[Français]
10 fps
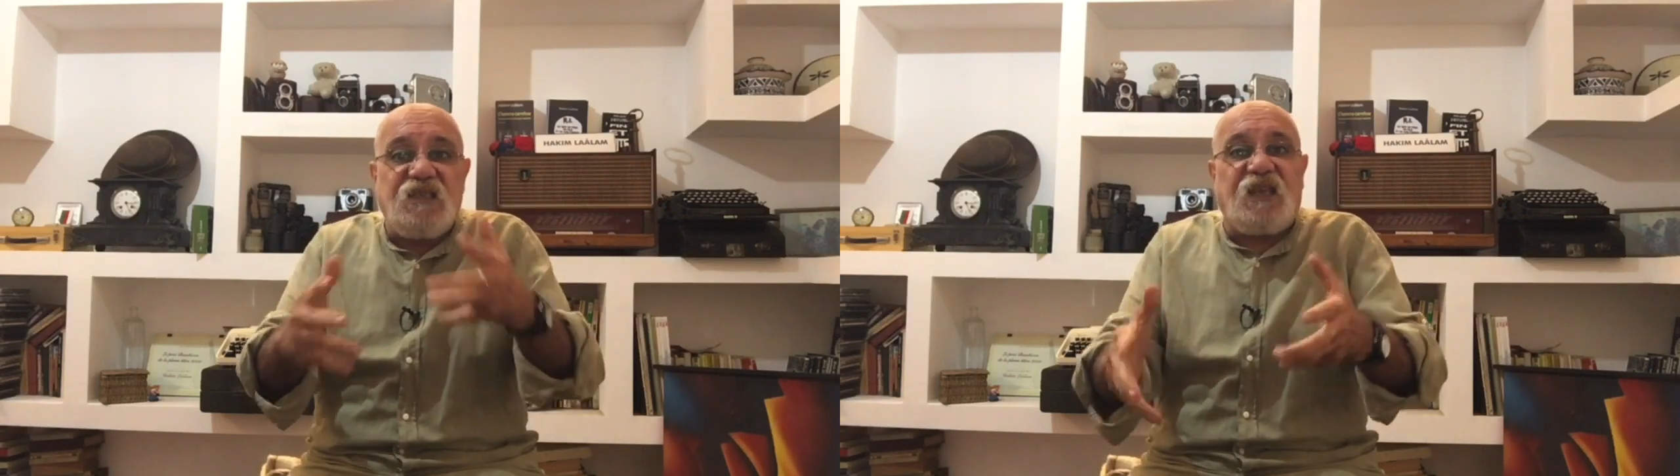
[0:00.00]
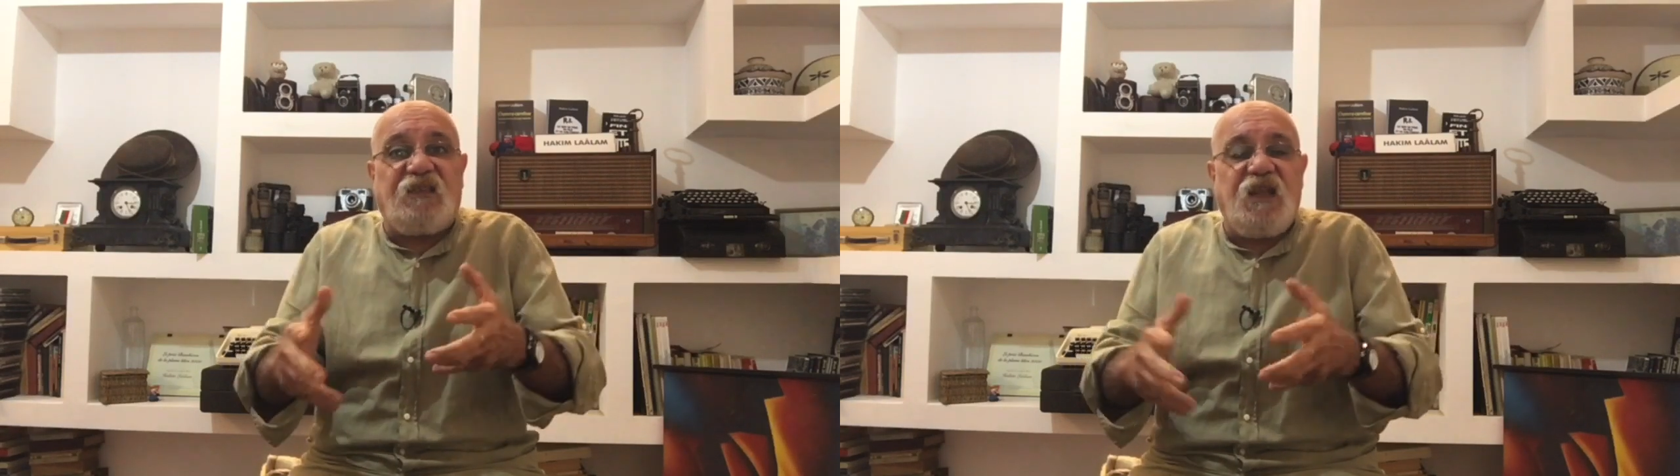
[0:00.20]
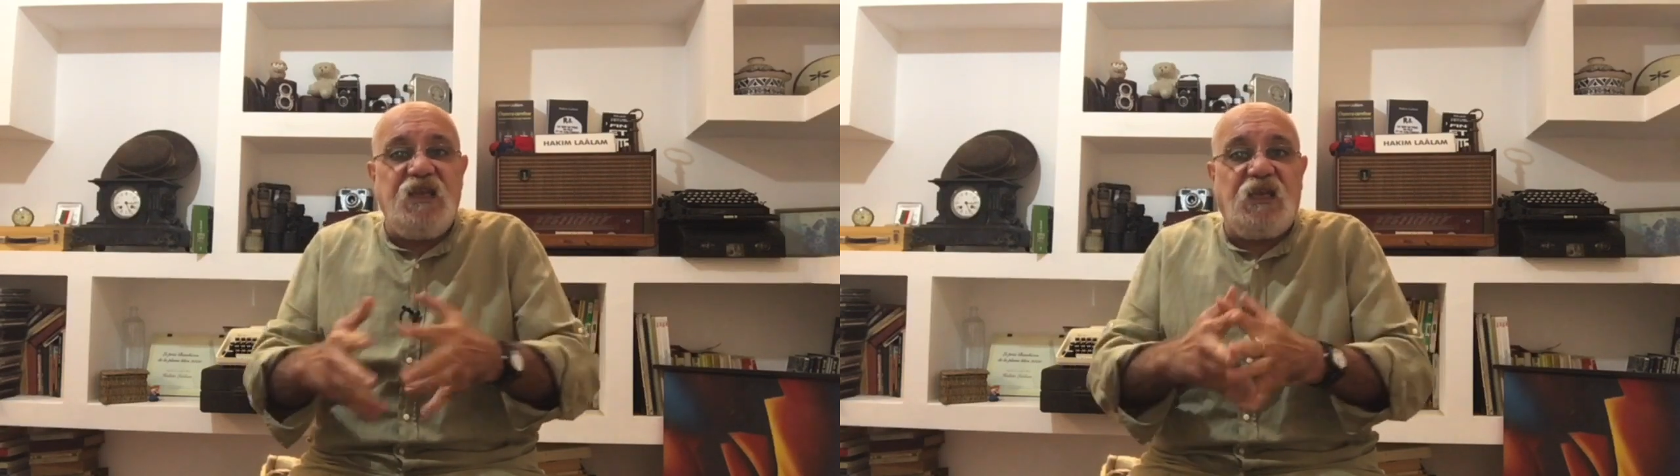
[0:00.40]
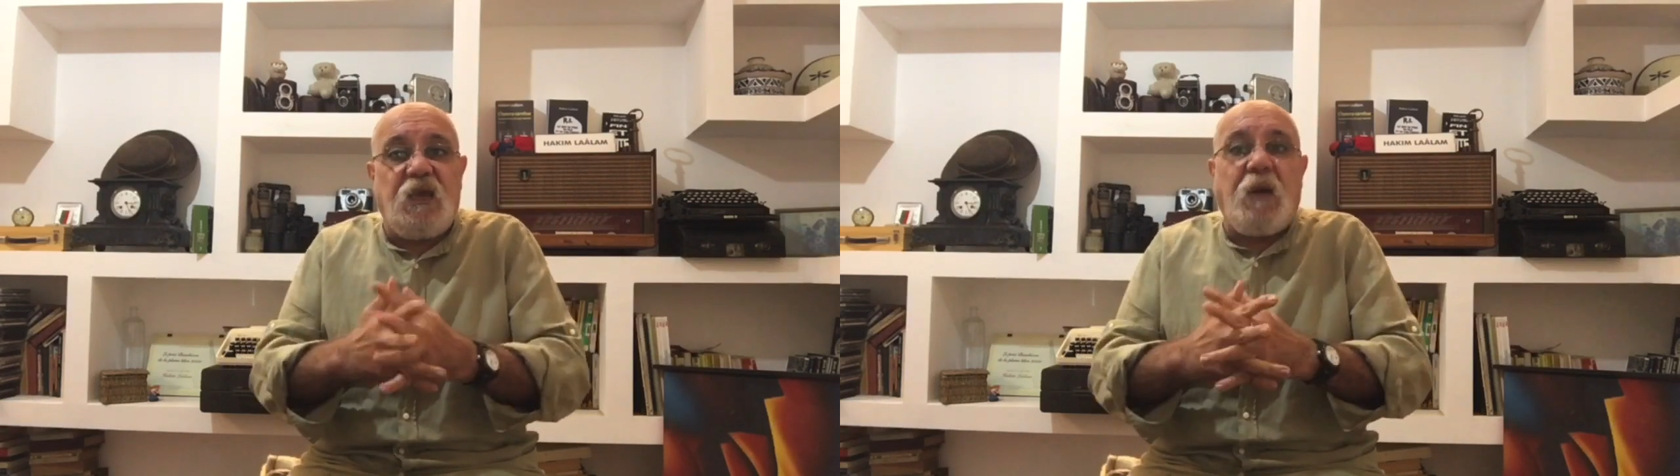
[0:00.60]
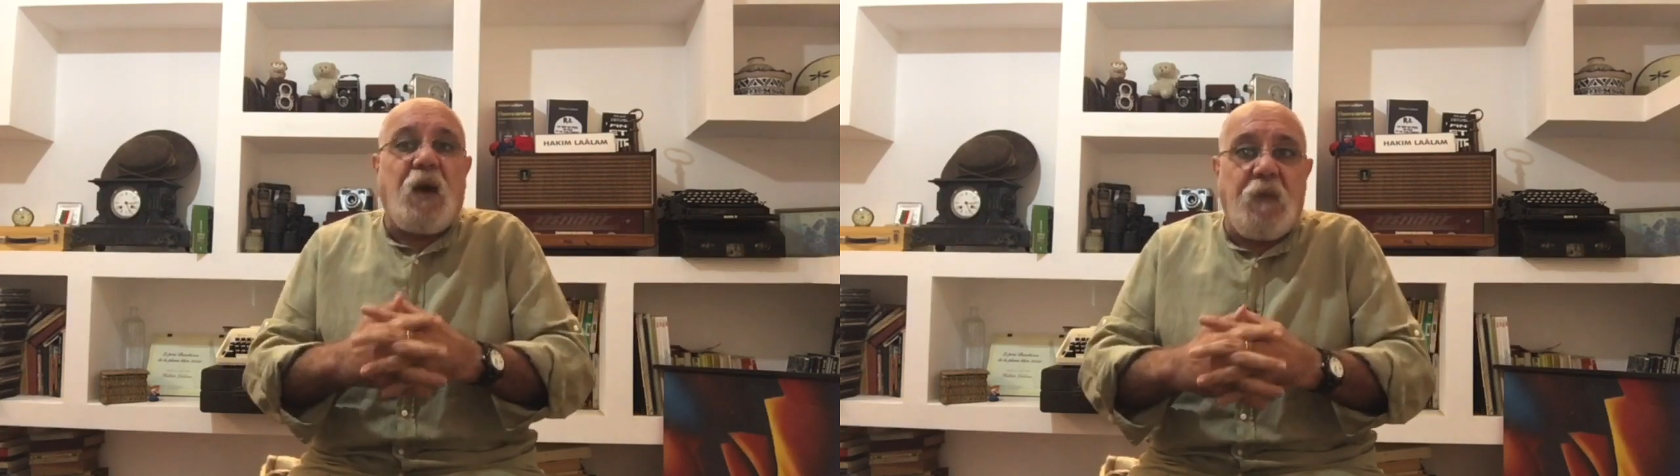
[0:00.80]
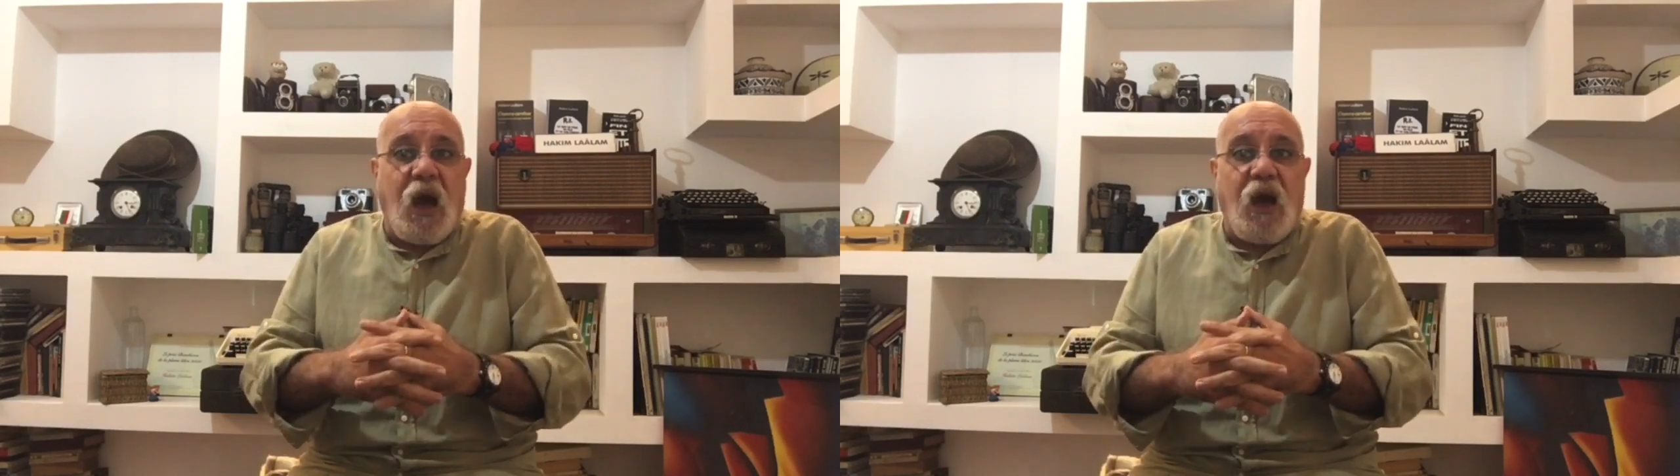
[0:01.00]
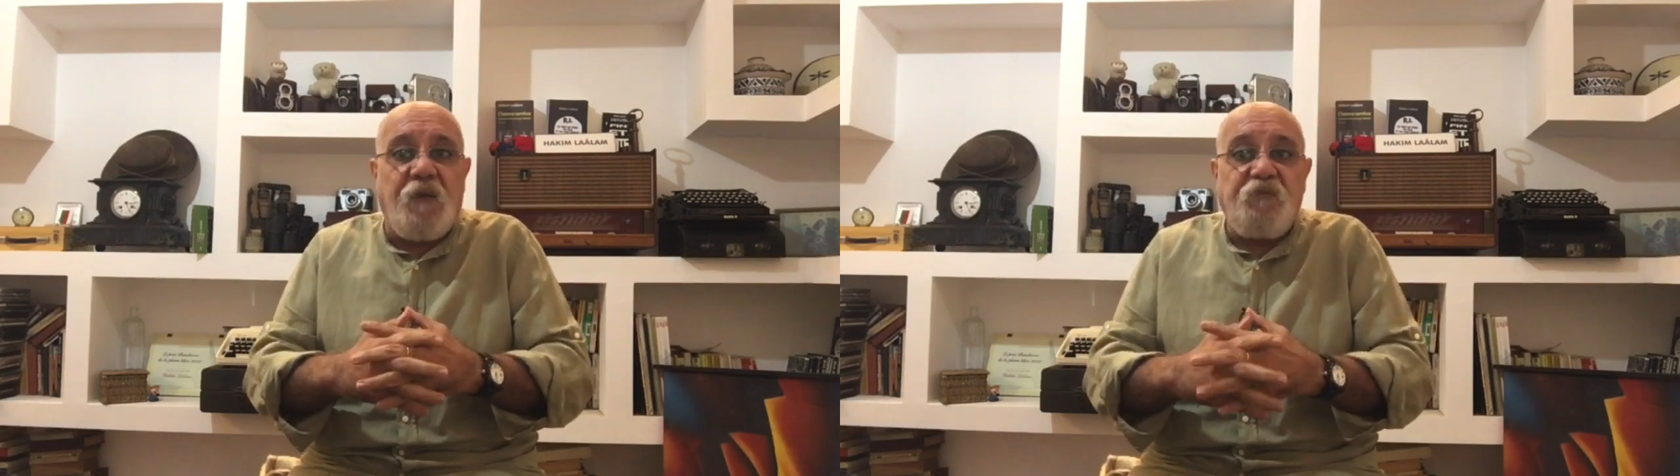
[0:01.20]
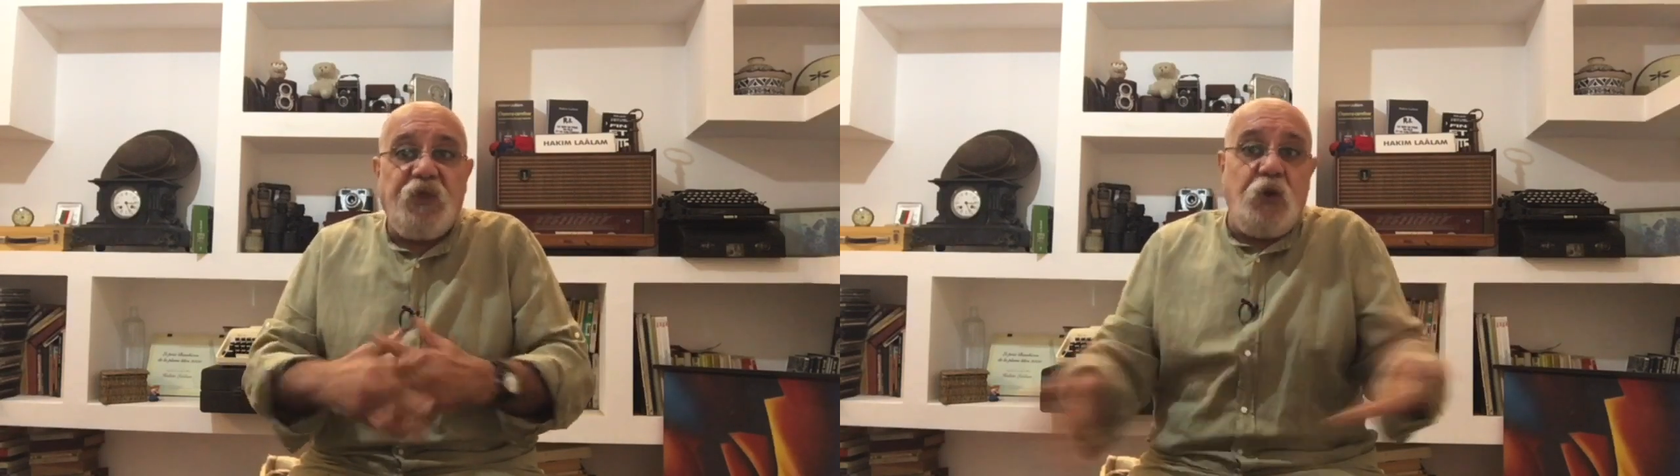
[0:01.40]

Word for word: satanique et barbare.